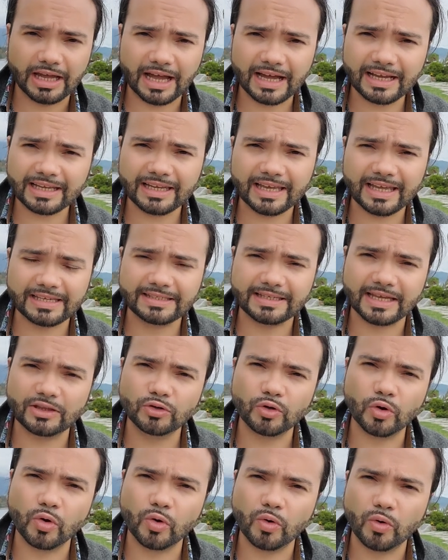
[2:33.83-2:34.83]
anche
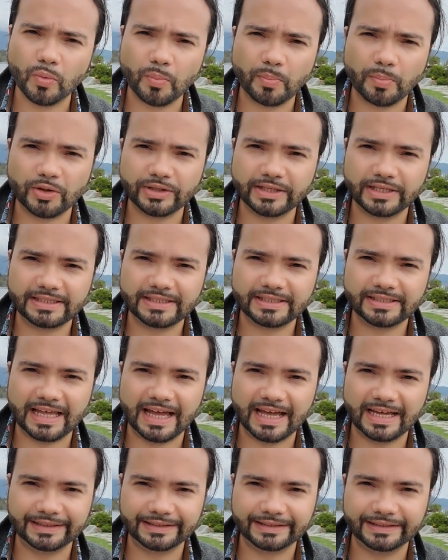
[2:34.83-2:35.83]
essendo un po'
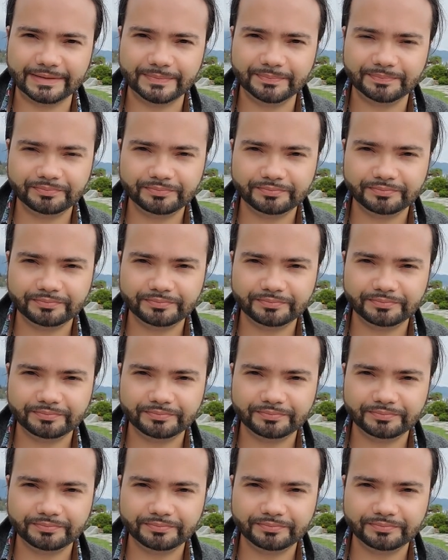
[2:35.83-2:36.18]
testardi.